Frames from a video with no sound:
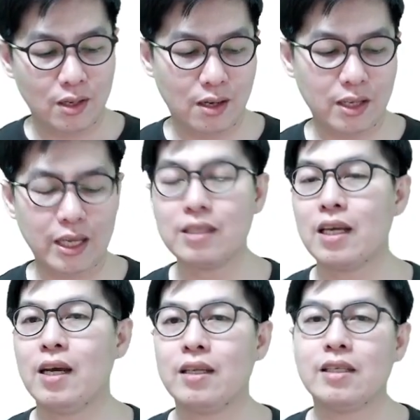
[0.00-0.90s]
而延伸
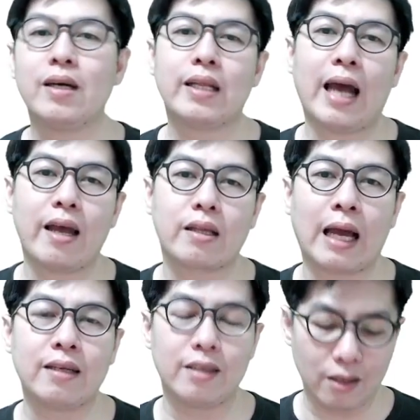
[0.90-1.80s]
呢，因为他也
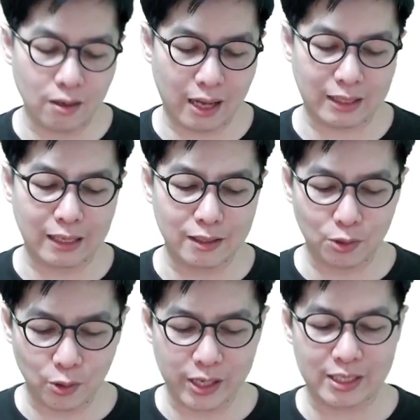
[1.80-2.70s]
担任后来当了
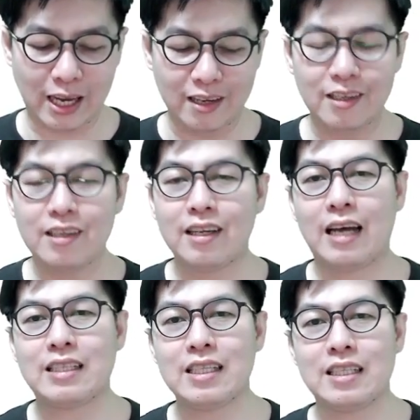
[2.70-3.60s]
会长。他
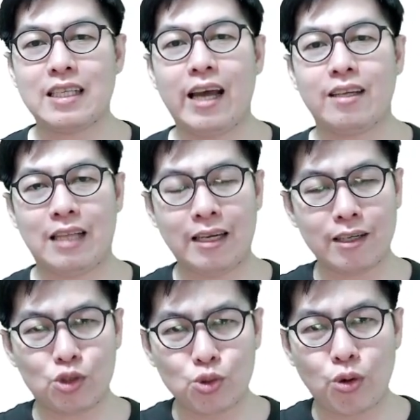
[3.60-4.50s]
自己在担
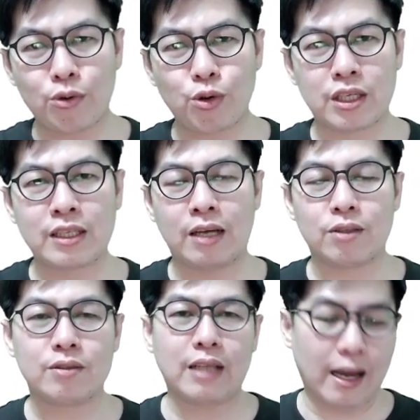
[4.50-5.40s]
任主管过程当
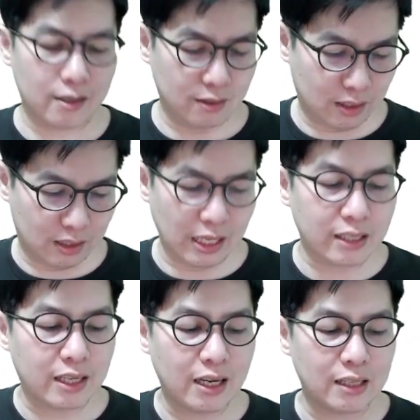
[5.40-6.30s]
中，他深
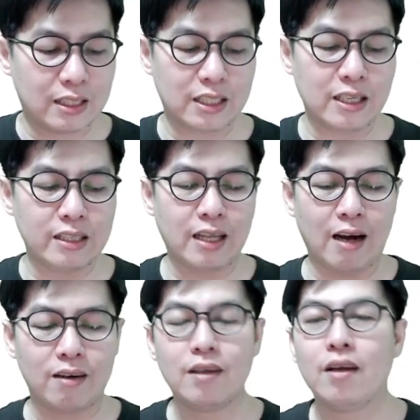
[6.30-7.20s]
刻体验
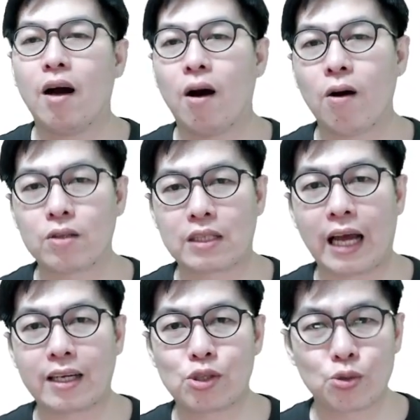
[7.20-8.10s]
到，哦，当一
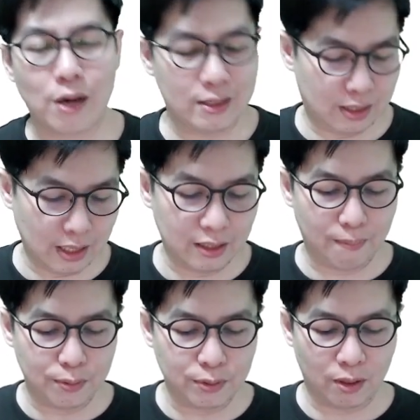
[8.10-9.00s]
个主管真的
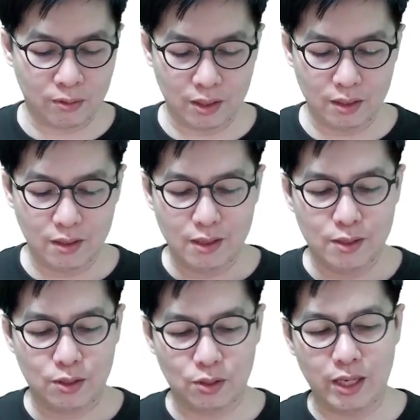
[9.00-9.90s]
不容易，
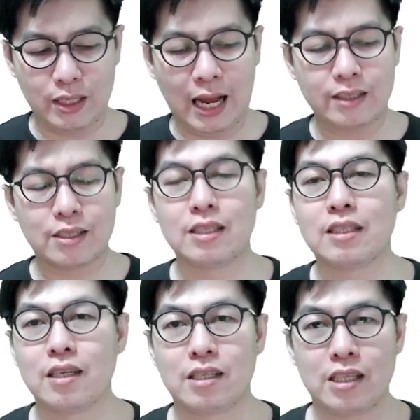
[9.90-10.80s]
所以他就试
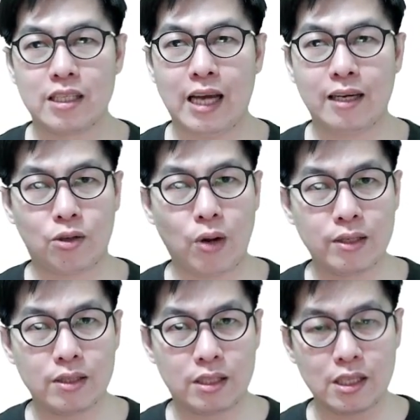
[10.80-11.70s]
着写下了关
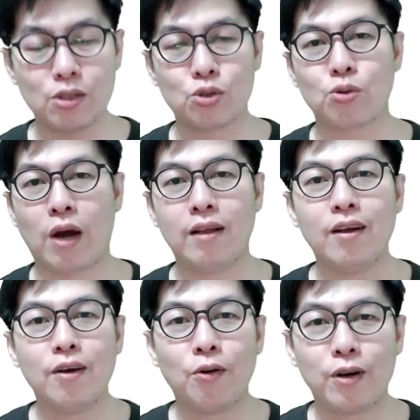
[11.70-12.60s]
于新主管
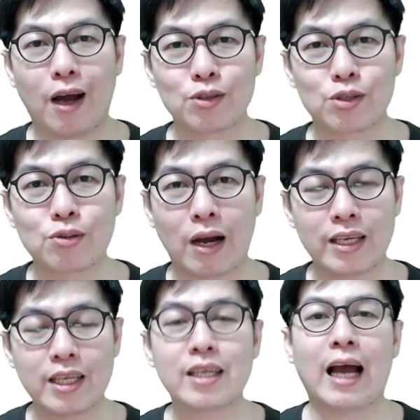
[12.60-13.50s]
或老主管
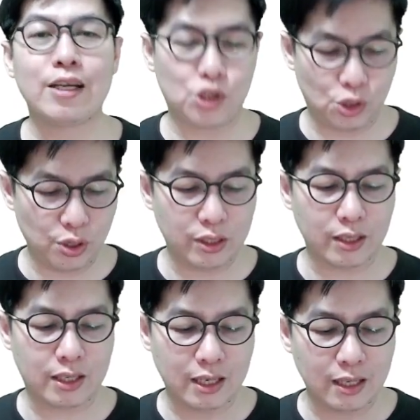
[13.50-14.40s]
应该学的
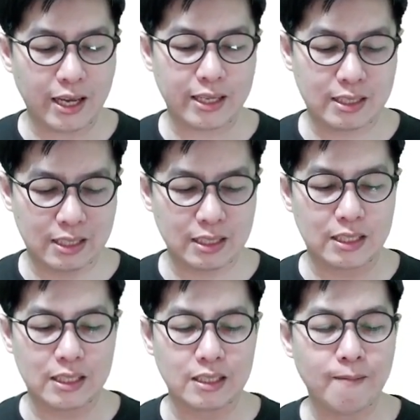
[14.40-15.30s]
各类知
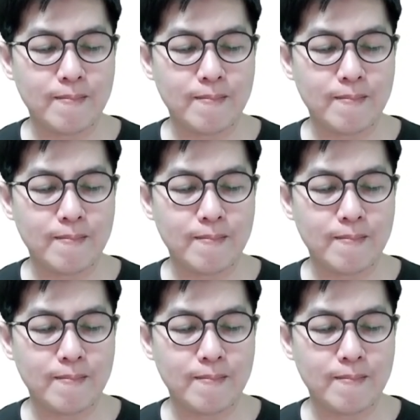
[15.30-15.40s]
识。